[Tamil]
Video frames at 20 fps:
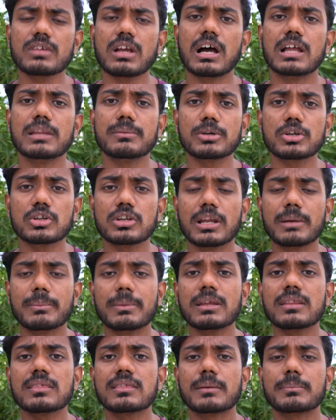அது மட்டும்
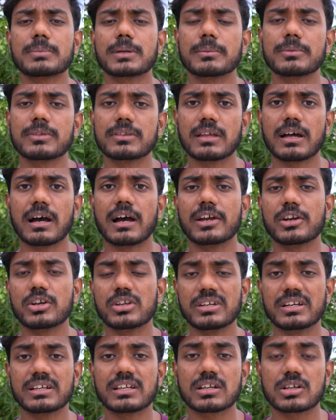இல்லாமல் சம்டைம்ஸ் இந்த
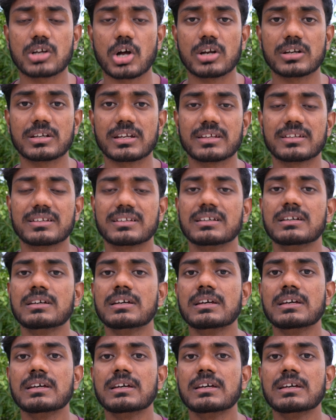அயோடினேட்டட் கான்ட்ராஸ்ட்